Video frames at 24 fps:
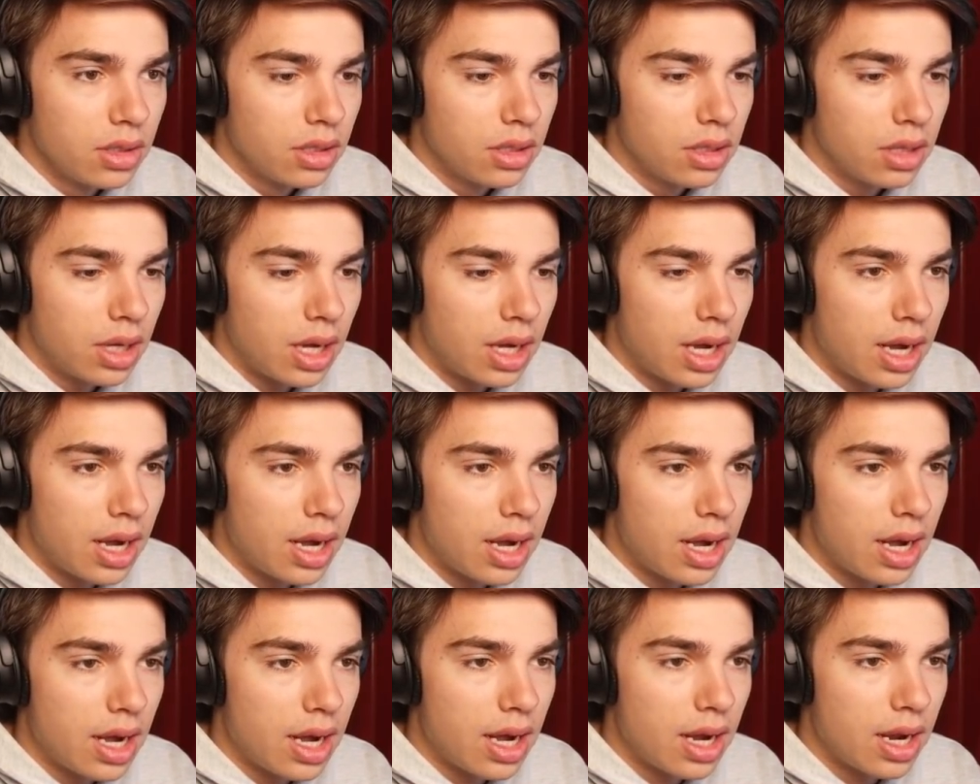
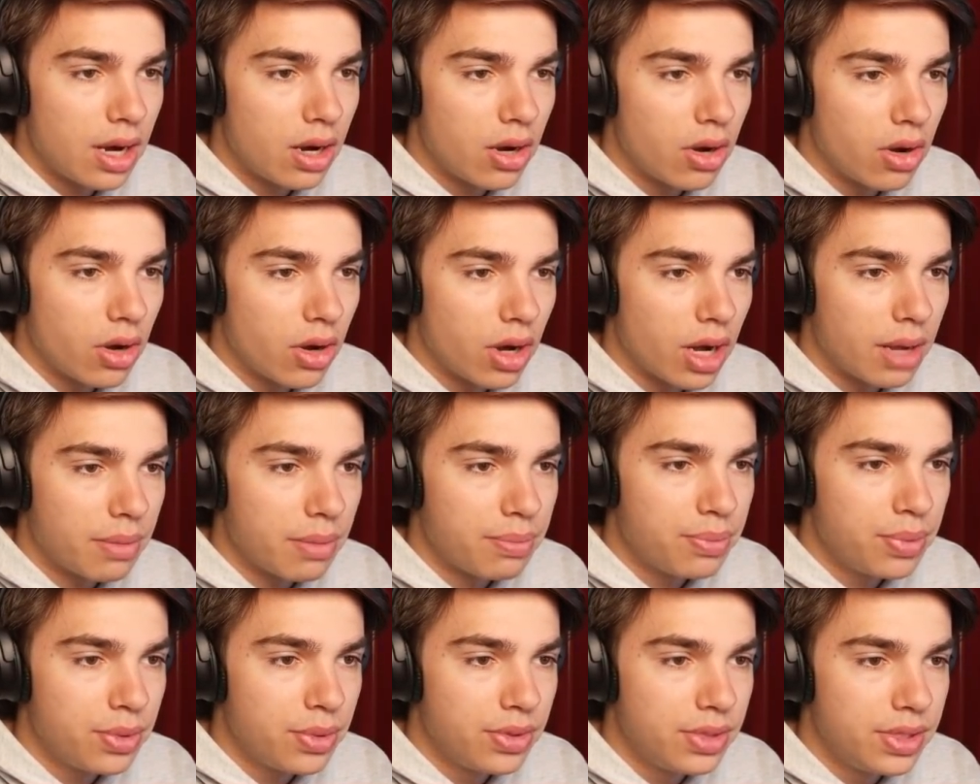Alors, un
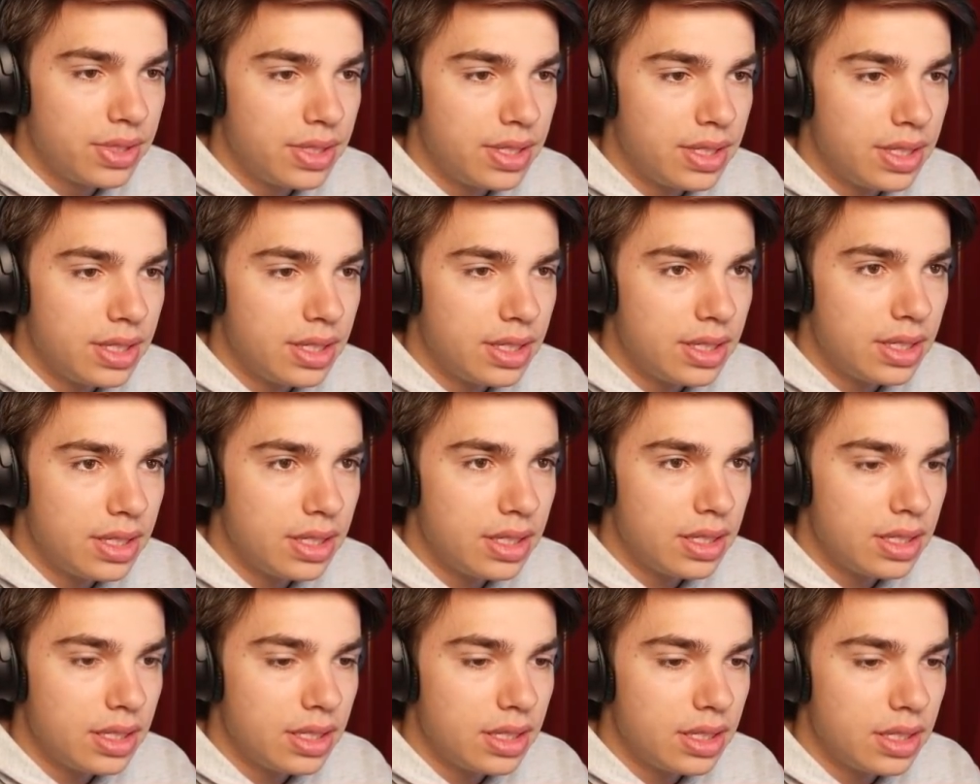
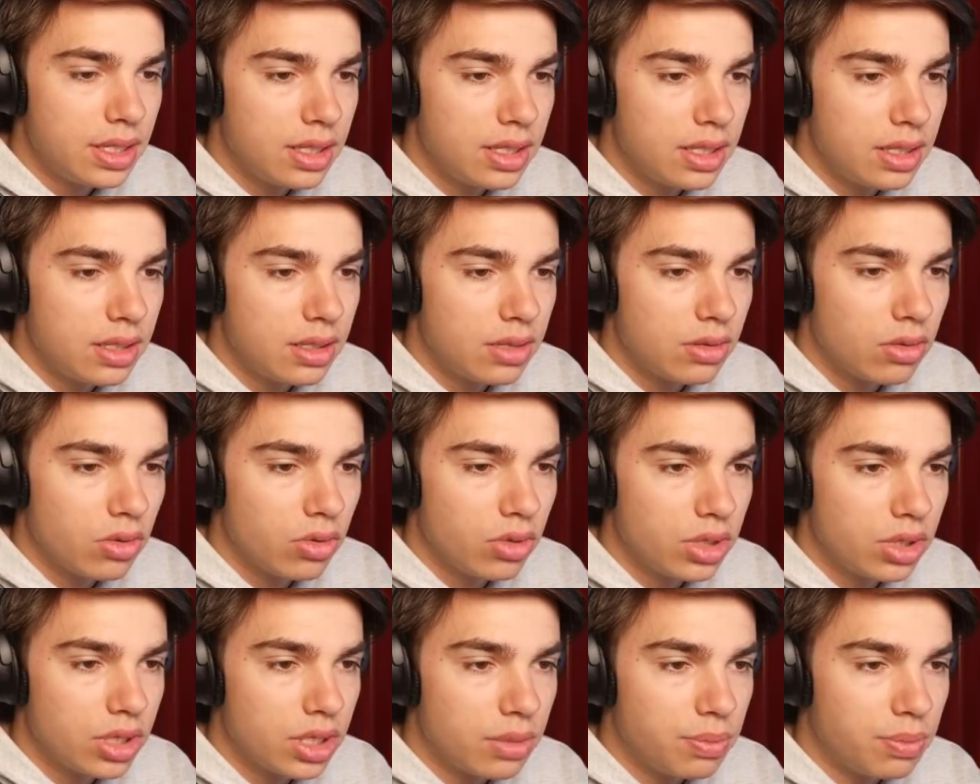petit...
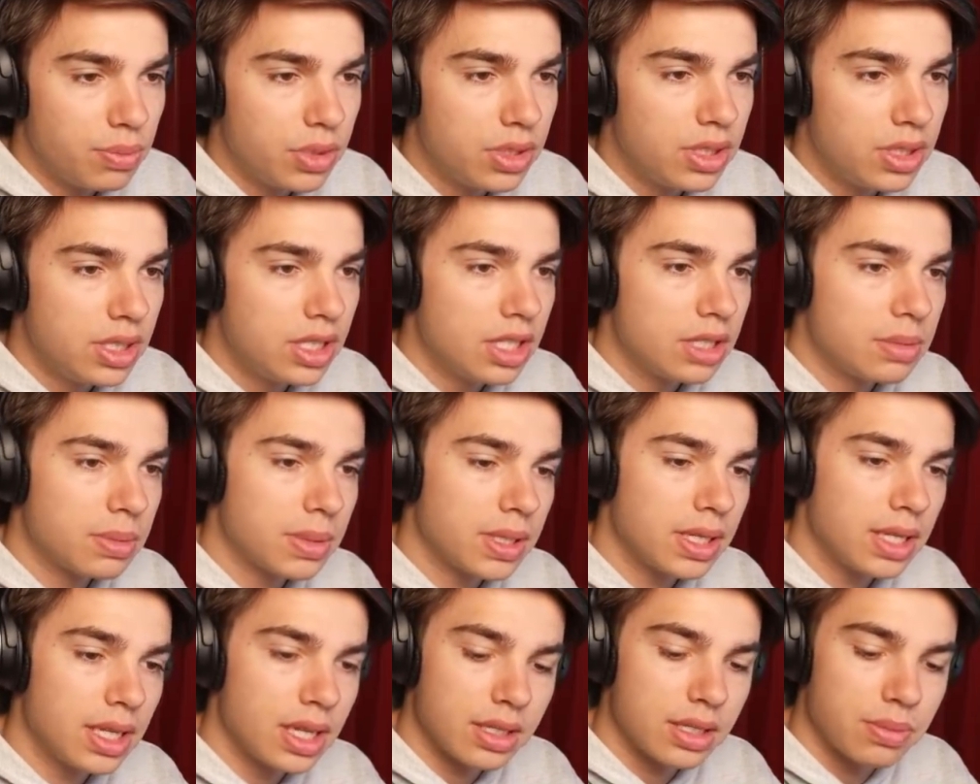Ok, petit
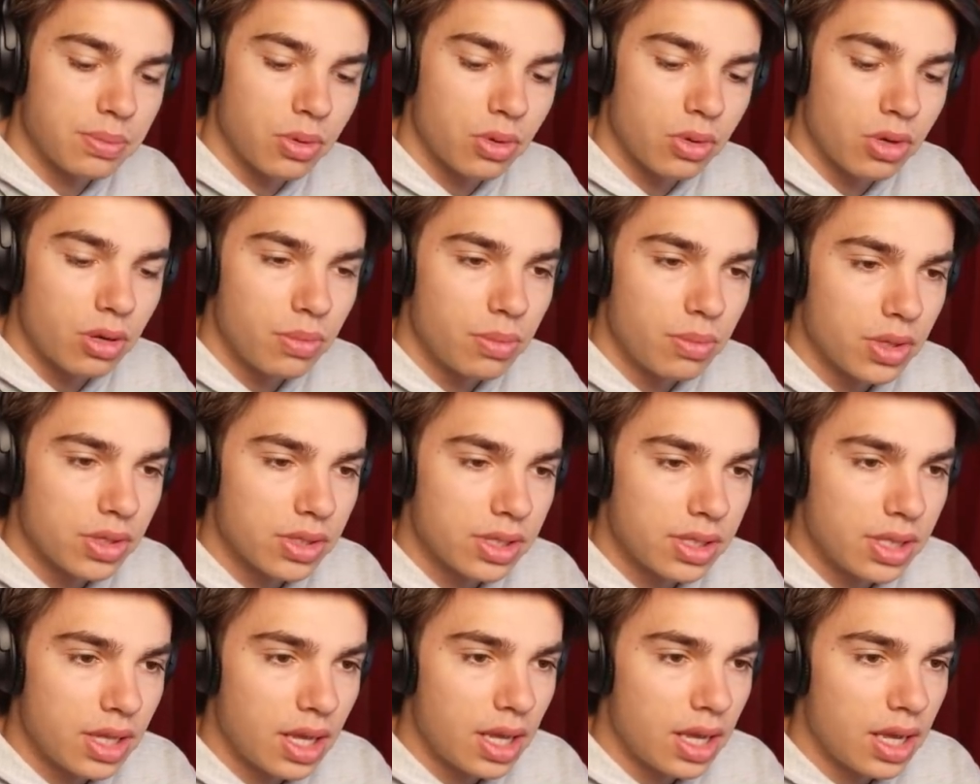esprit glace pour
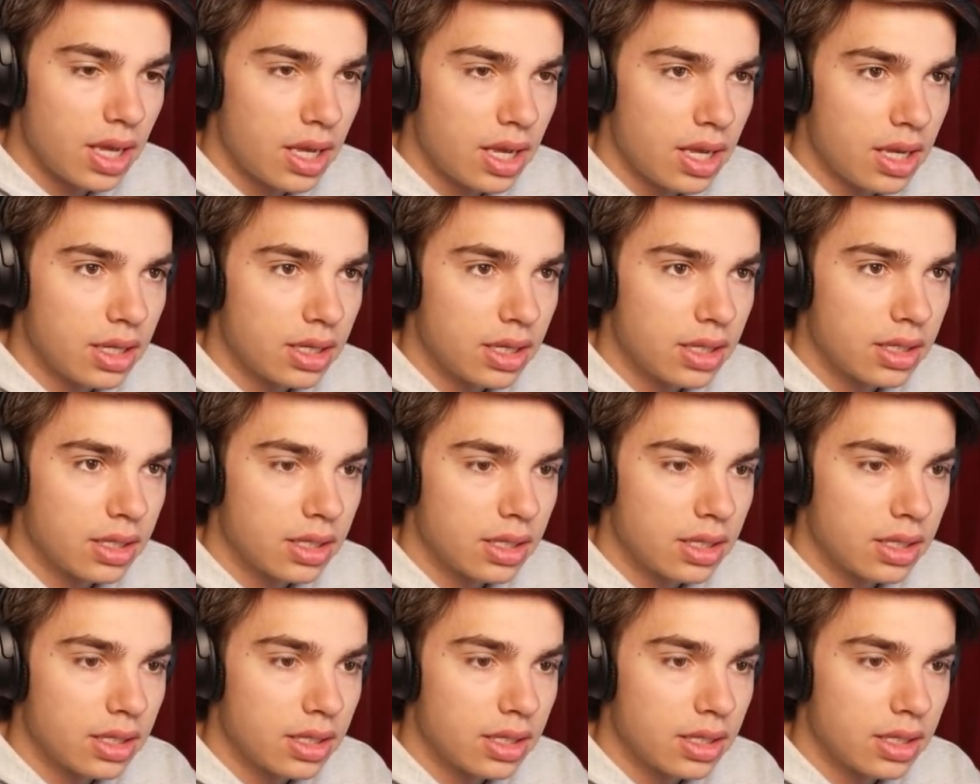commencer.